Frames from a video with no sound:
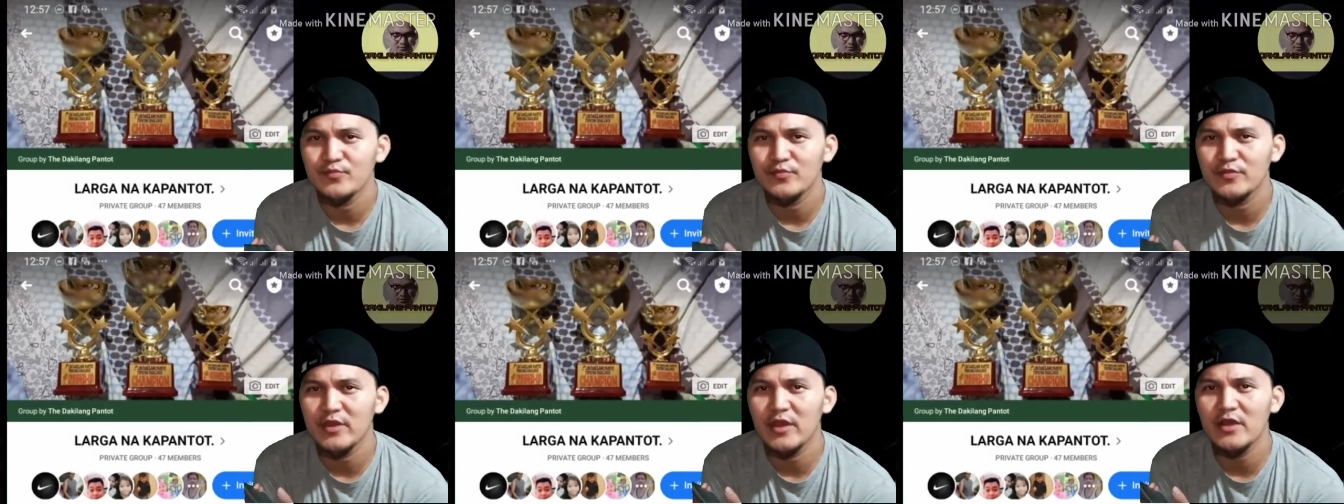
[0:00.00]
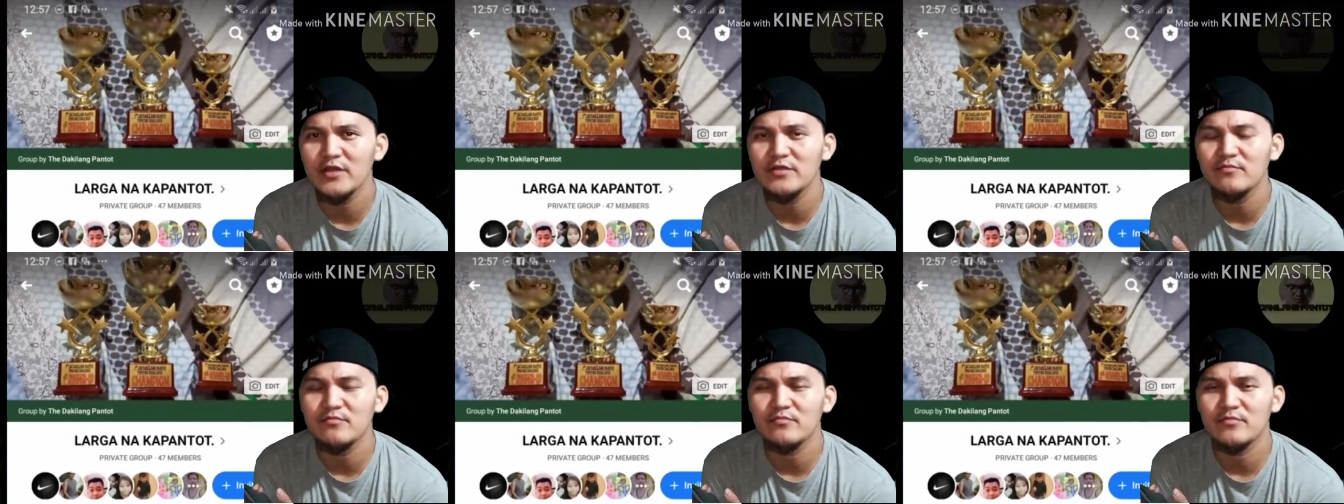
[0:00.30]

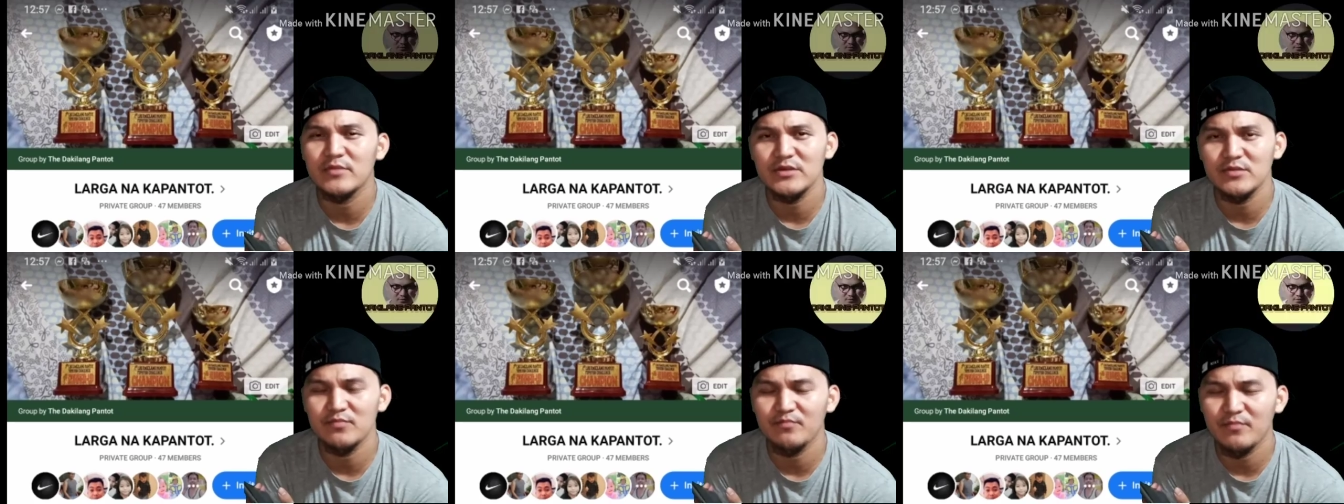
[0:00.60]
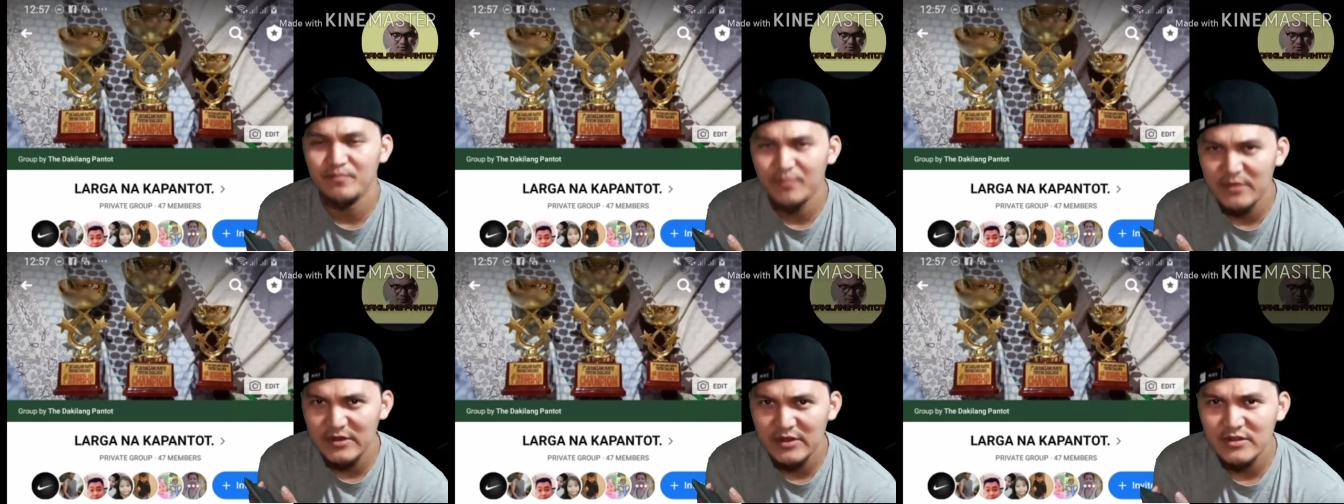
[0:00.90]
Yan, mas
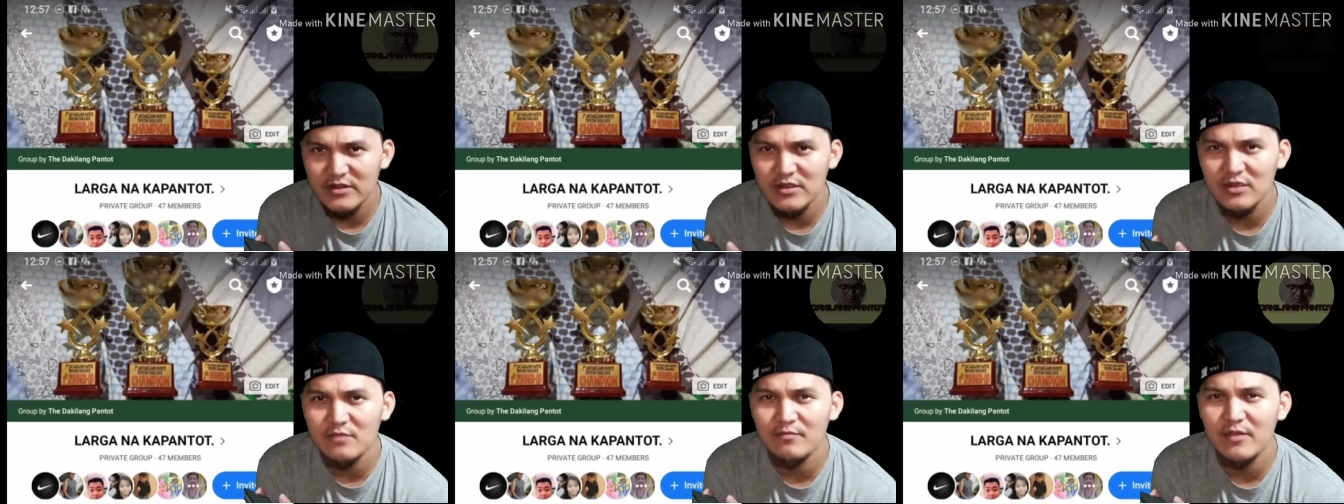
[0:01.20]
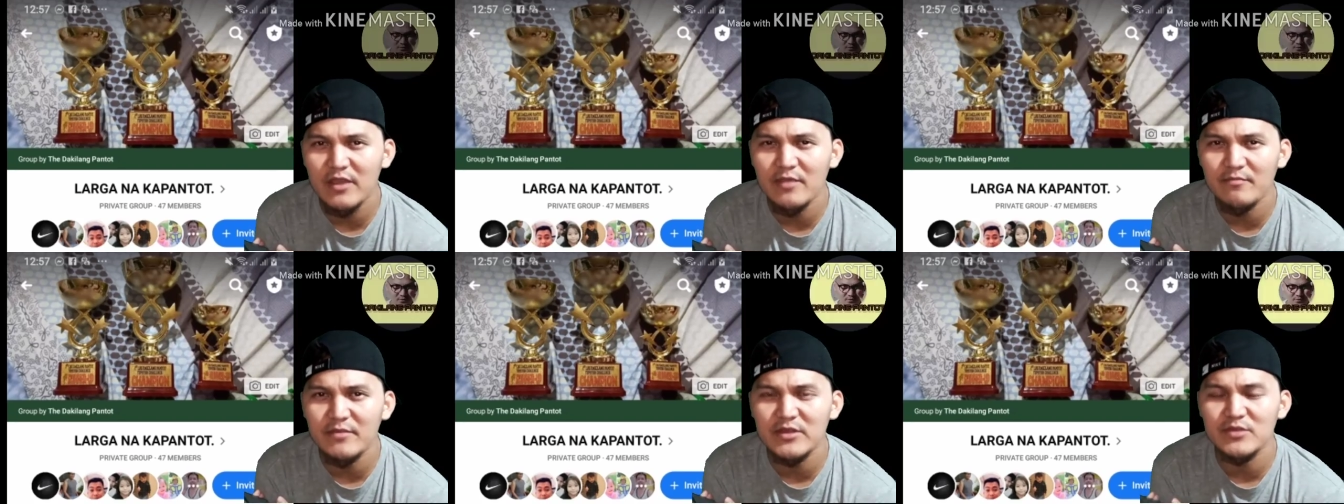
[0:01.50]

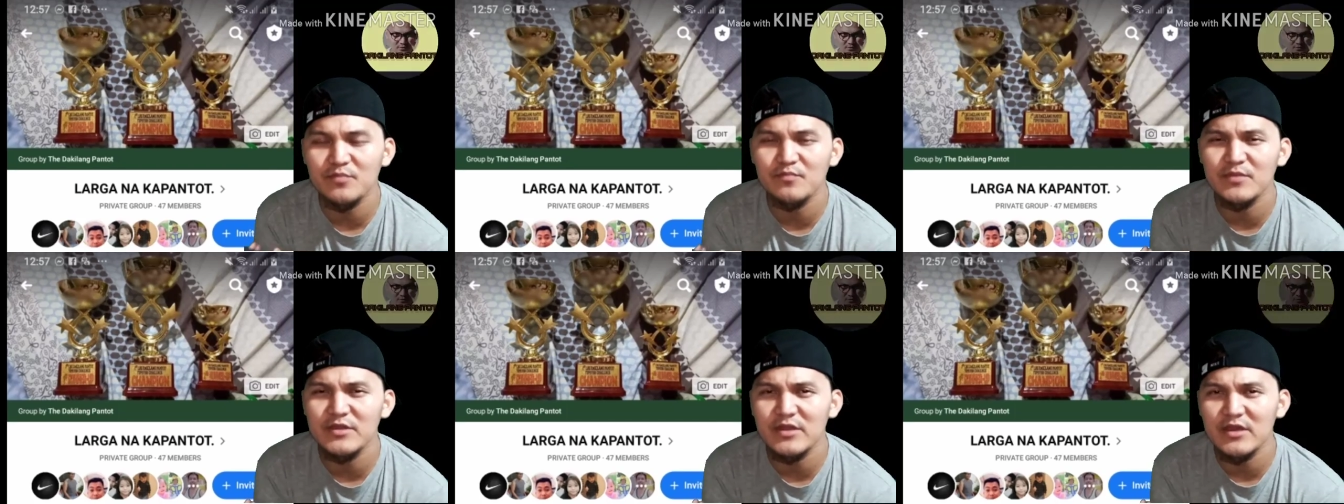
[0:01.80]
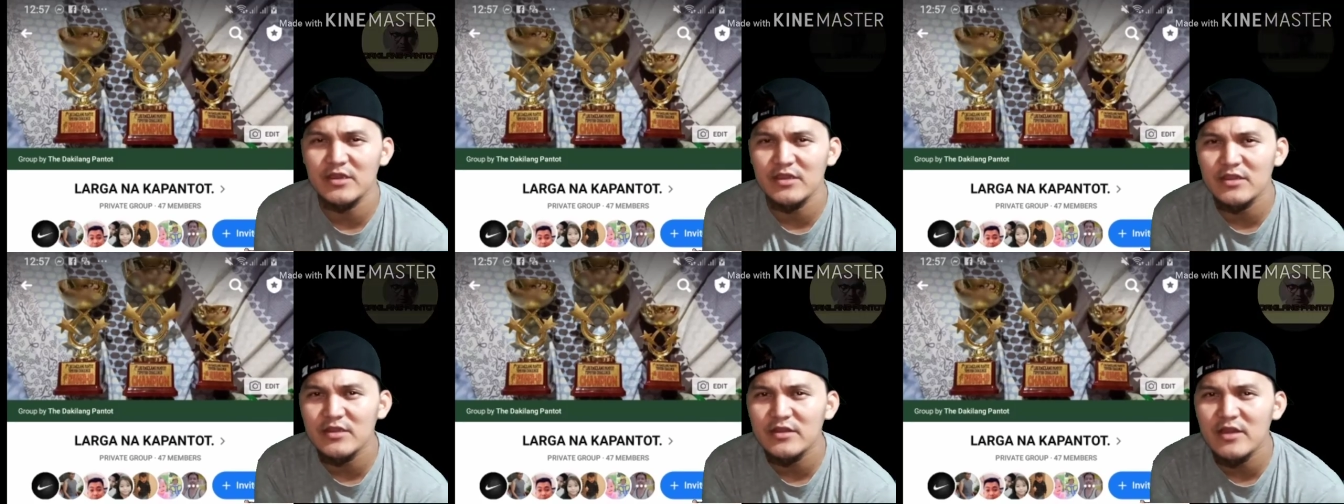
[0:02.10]
pinatibay, mas
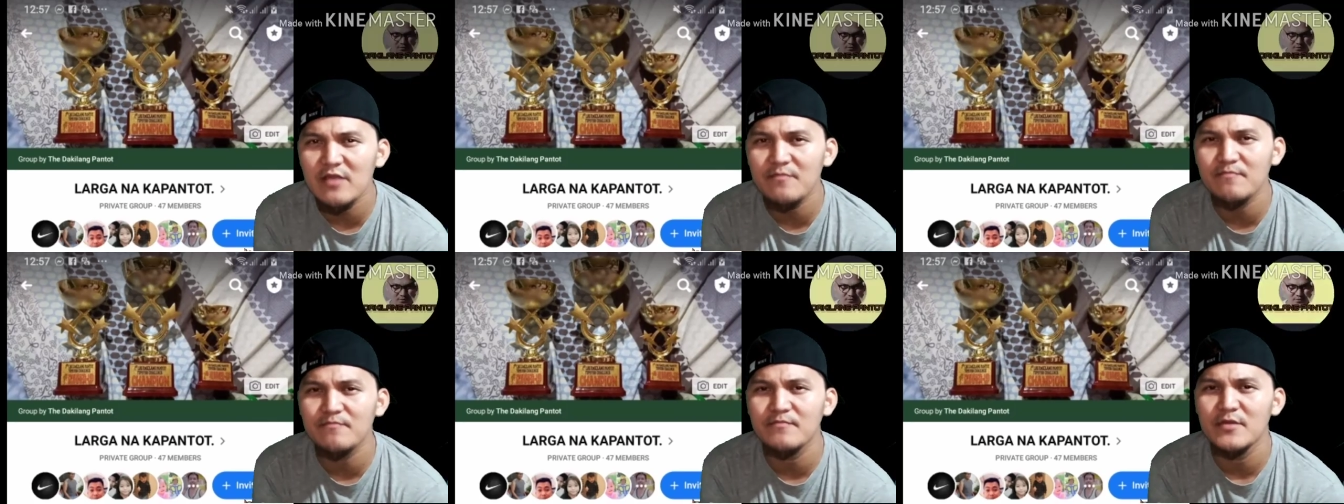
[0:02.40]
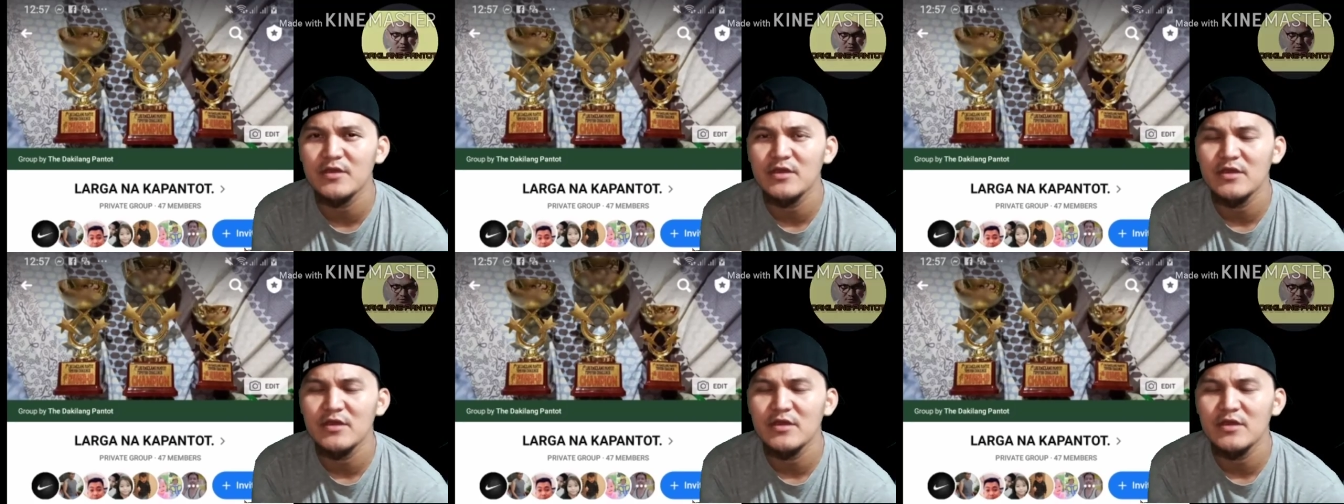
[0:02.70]
pinainam.